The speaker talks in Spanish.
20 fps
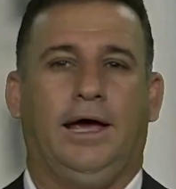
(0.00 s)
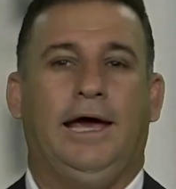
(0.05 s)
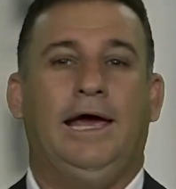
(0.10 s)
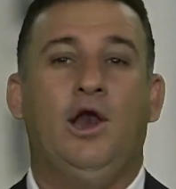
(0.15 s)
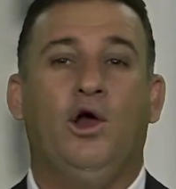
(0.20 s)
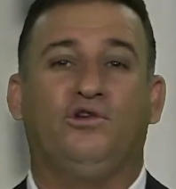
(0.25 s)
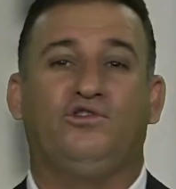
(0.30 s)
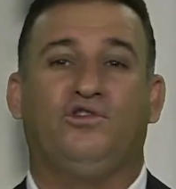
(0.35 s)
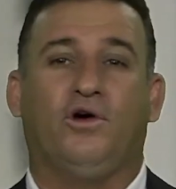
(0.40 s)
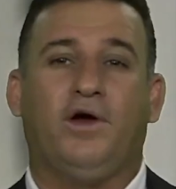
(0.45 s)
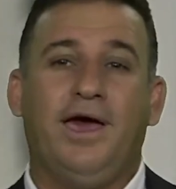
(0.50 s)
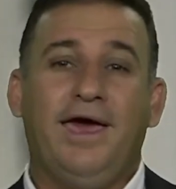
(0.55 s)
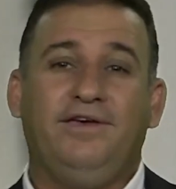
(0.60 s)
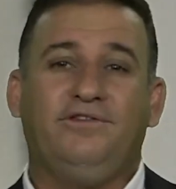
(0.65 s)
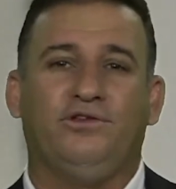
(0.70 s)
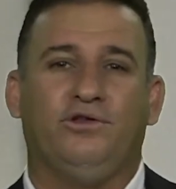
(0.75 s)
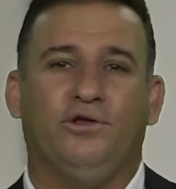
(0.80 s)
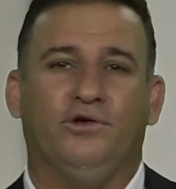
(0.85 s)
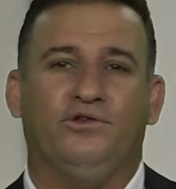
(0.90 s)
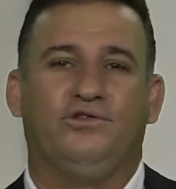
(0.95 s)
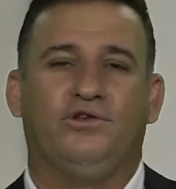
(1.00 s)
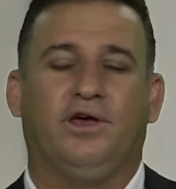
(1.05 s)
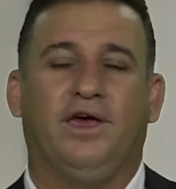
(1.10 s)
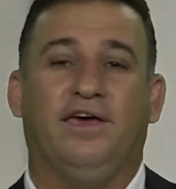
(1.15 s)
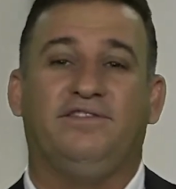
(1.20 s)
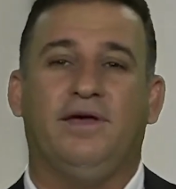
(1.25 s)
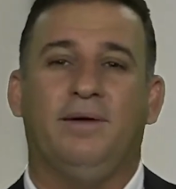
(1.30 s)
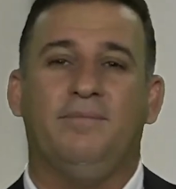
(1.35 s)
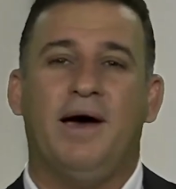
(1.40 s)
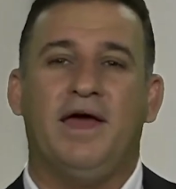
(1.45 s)
Y los gestos
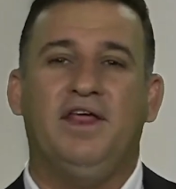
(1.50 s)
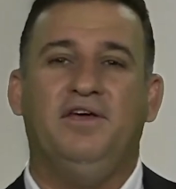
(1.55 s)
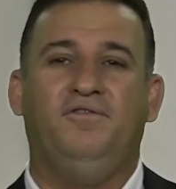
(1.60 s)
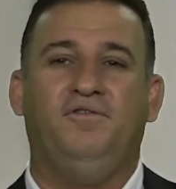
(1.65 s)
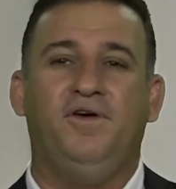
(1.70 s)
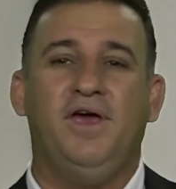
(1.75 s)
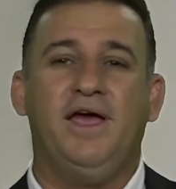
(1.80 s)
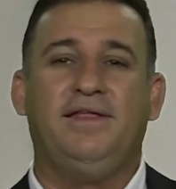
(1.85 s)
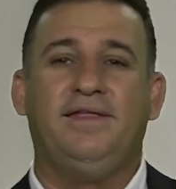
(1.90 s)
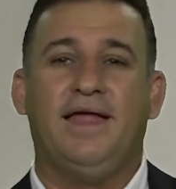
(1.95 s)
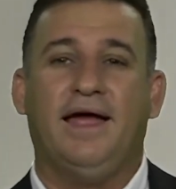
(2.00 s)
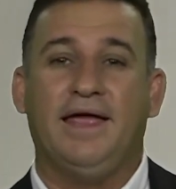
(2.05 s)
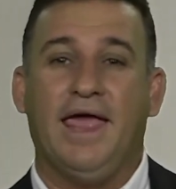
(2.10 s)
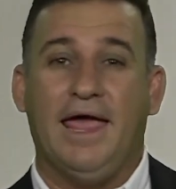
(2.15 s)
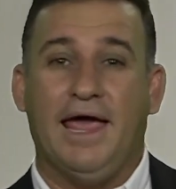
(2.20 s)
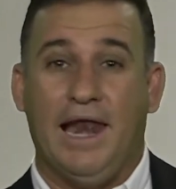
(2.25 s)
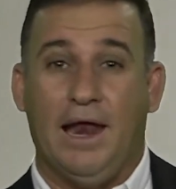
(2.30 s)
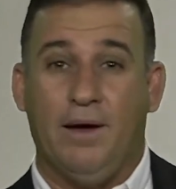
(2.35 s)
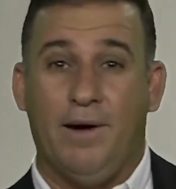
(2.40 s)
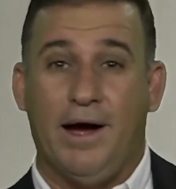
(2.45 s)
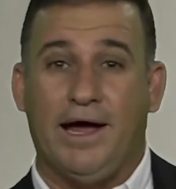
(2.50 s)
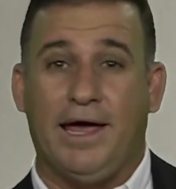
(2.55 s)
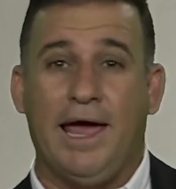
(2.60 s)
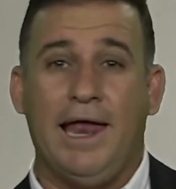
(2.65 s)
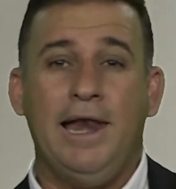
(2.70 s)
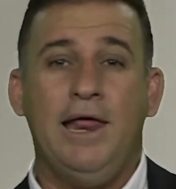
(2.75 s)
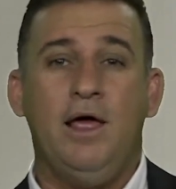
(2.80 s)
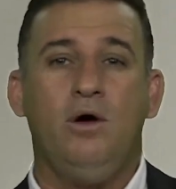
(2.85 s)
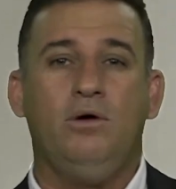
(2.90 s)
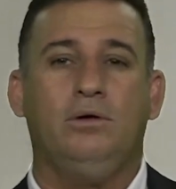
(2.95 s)
que se manifiestan en el
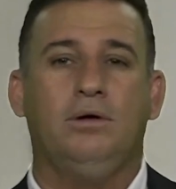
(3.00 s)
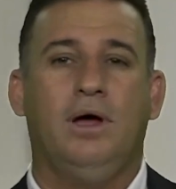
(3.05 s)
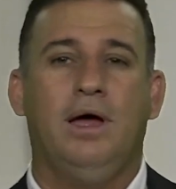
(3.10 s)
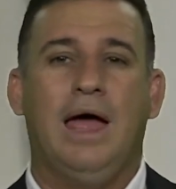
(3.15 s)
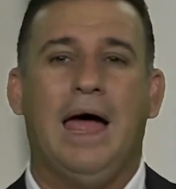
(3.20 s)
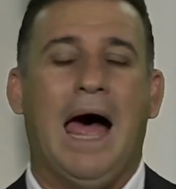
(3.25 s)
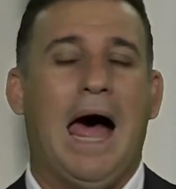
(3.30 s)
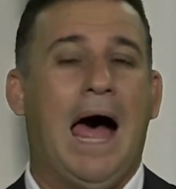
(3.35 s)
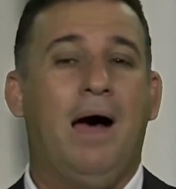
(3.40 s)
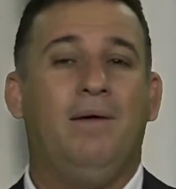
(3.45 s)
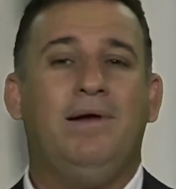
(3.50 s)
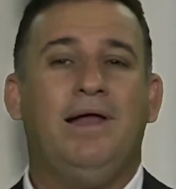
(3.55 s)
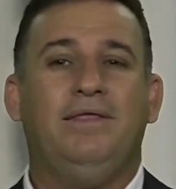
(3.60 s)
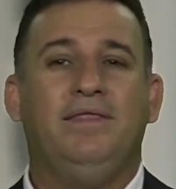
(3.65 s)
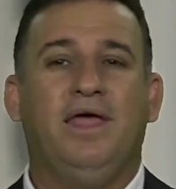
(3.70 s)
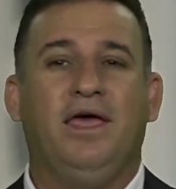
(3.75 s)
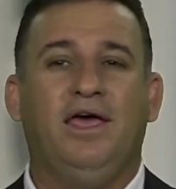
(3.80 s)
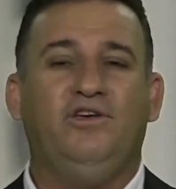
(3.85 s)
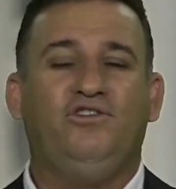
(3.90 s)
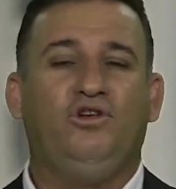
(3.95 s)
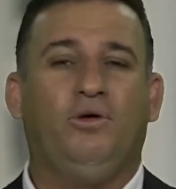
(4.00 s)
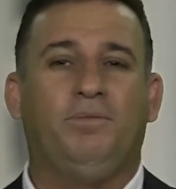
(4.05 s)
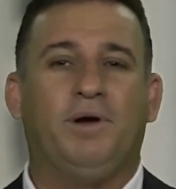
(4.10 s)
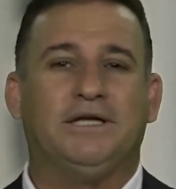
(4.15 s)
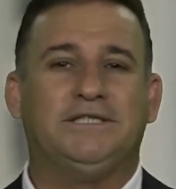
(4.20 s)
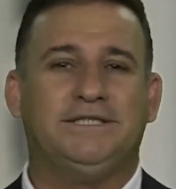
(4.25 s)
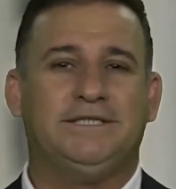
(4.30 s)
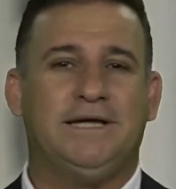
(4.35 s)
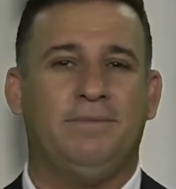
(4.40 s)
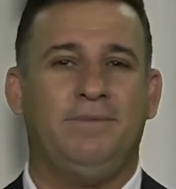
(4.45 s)
Evangelio hablan de eso
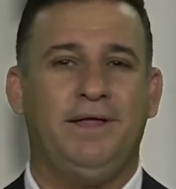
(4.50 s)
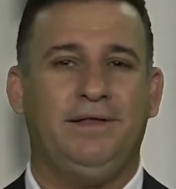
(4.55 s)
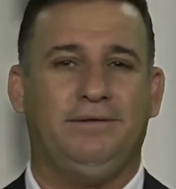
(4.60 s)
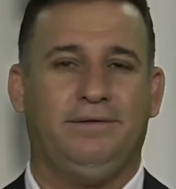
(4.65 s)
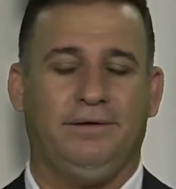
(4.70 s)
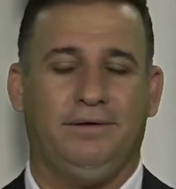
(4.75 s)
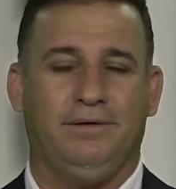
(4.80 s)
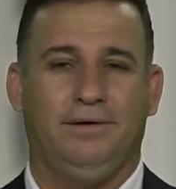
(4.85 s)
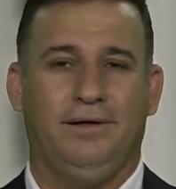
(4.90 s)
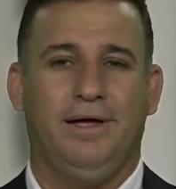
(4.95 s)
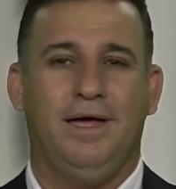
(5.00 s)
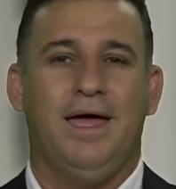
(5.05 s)
precisamente.